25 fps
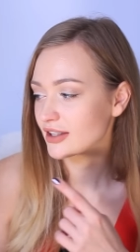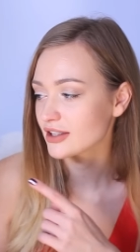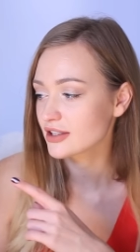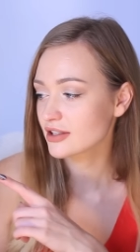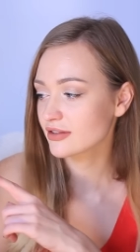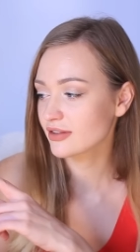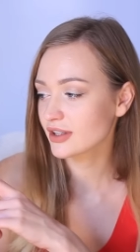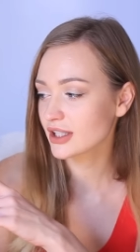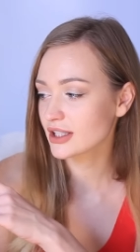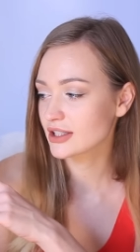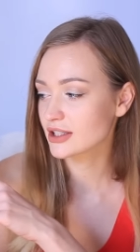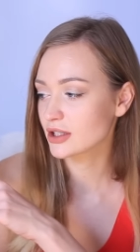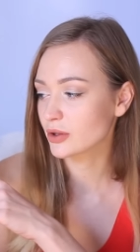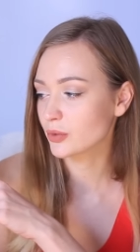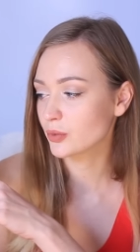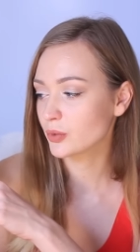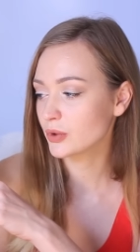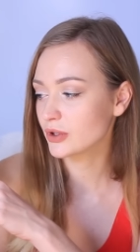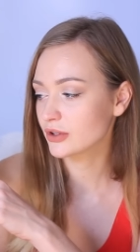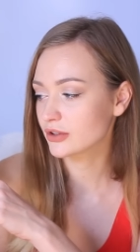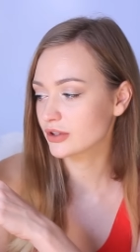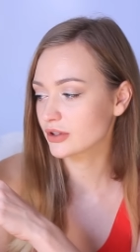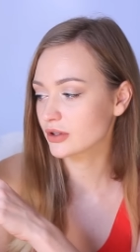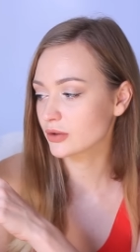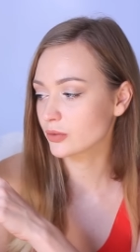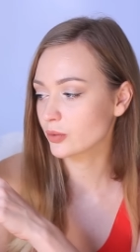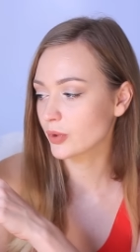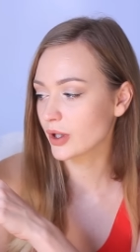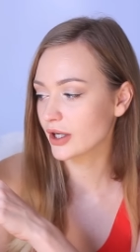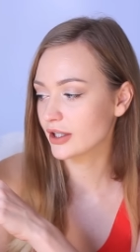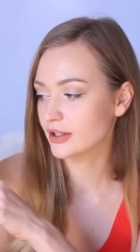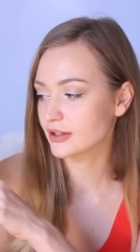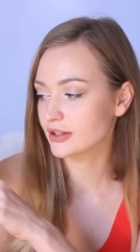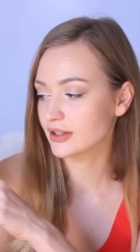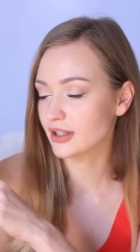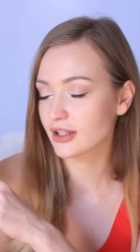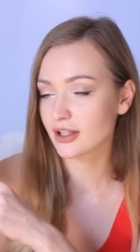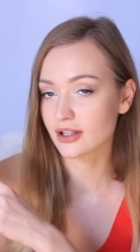Называется Winter
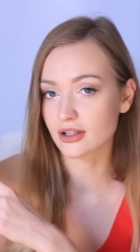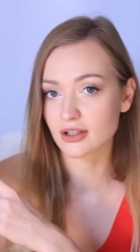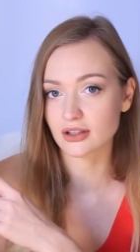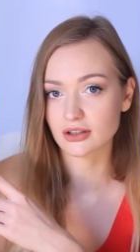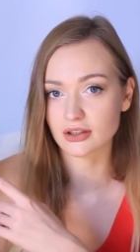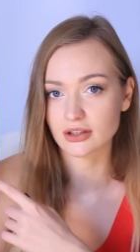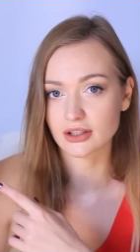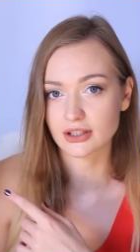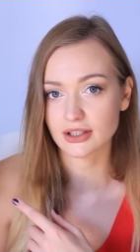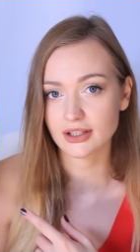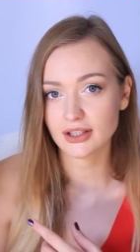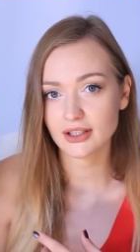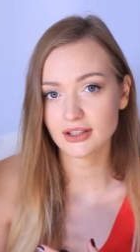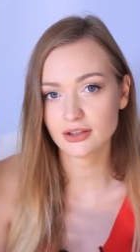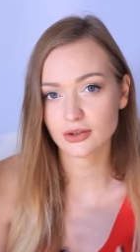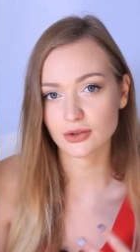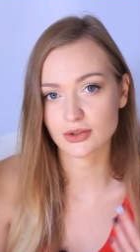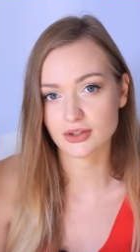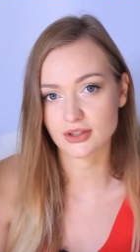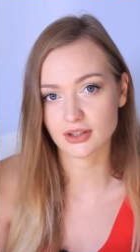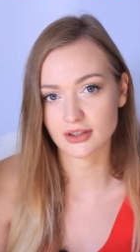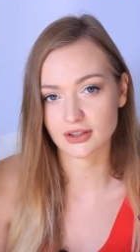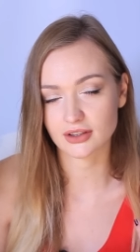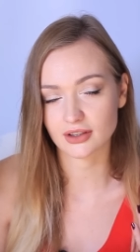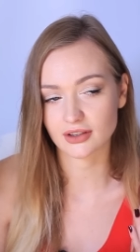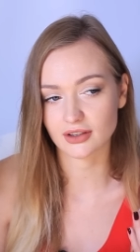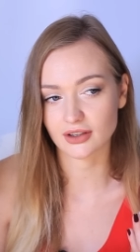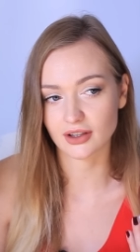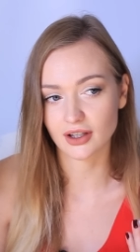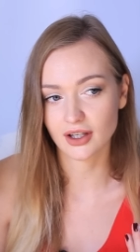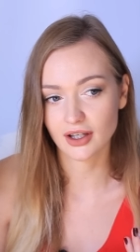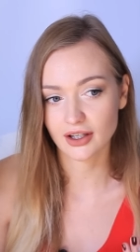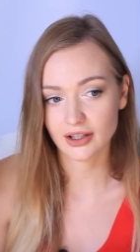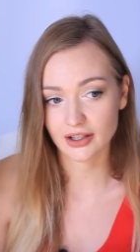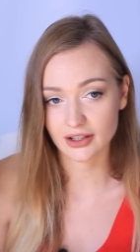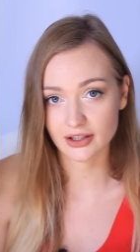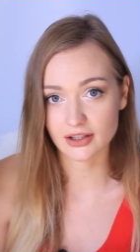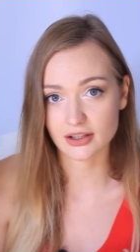White Earl Grey, то есть это
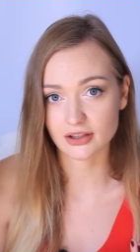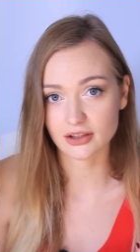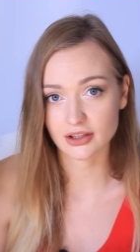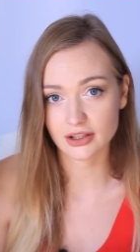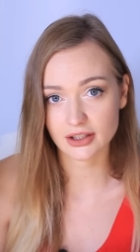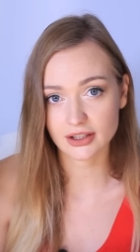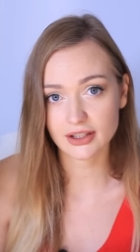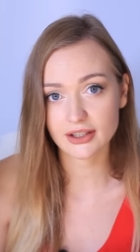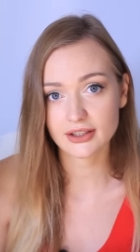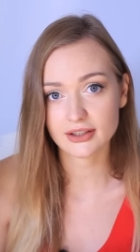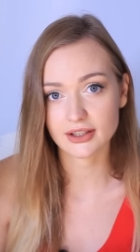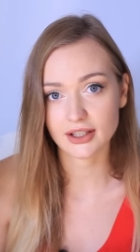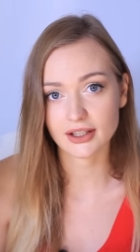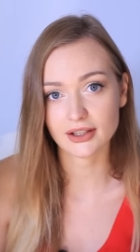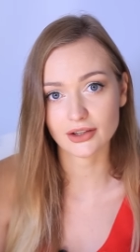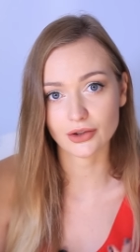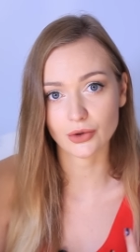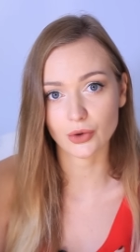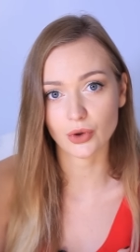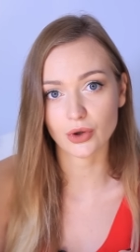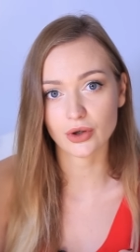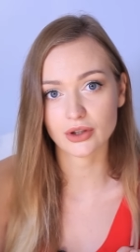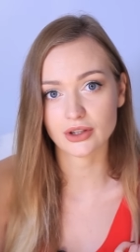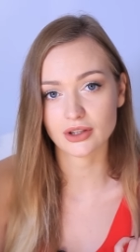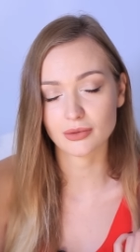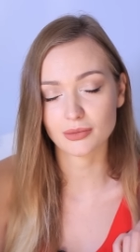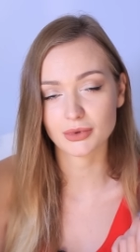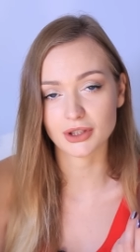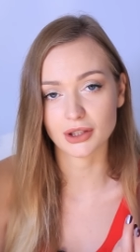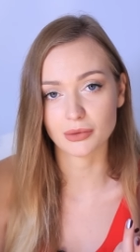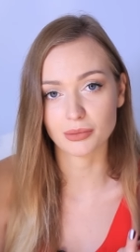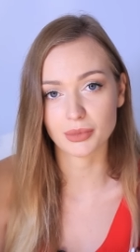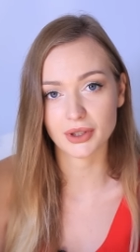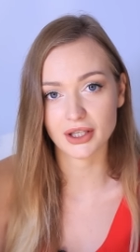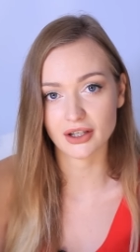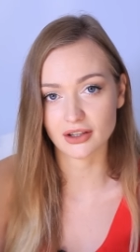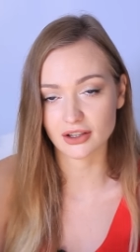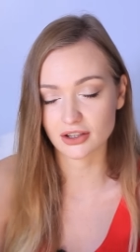Эрл Грей, да, но
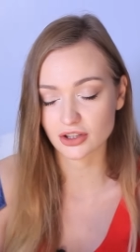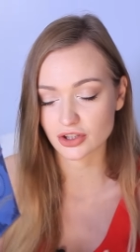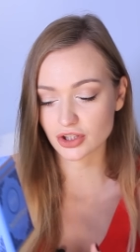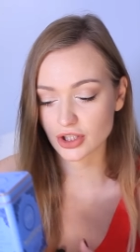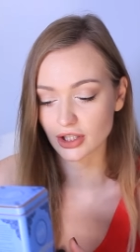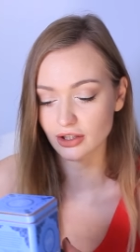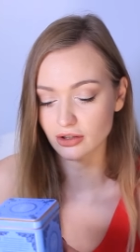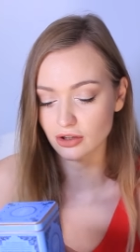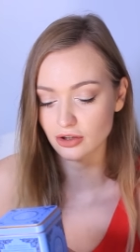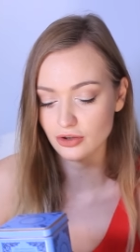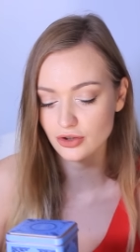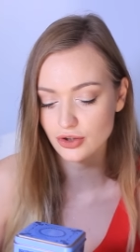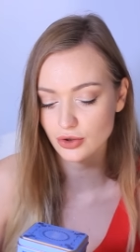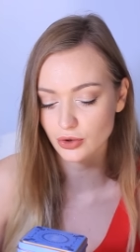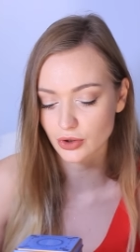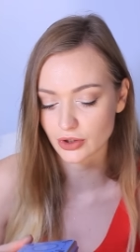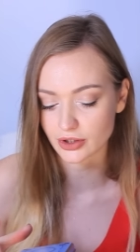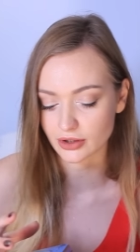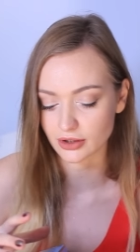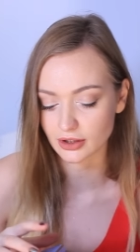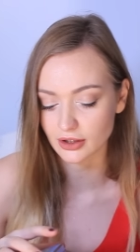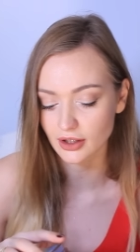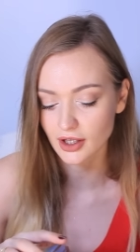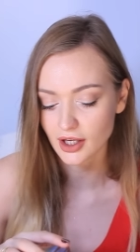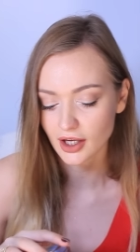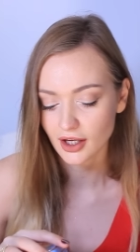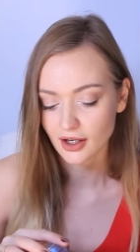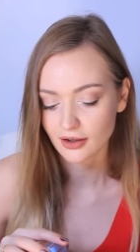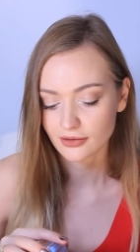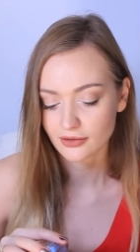именно белый чай, не черный.